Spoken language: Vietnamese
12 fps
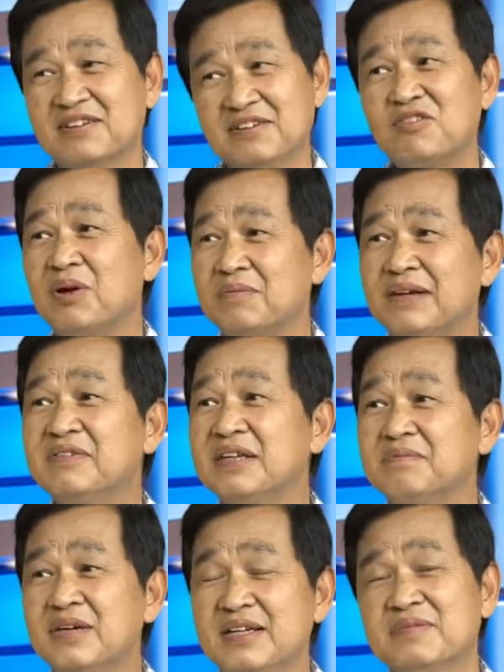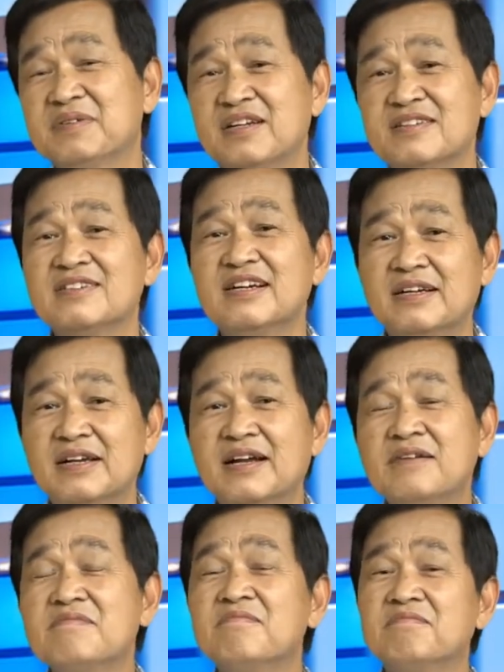cho nó thoải mái với chính mình, nhưng thực sự
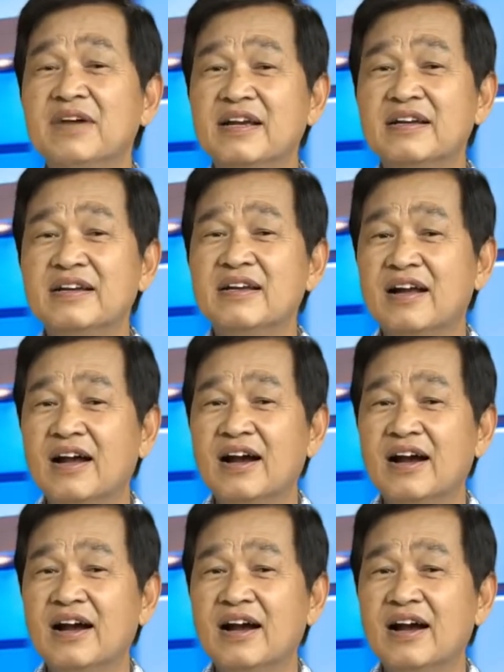là mình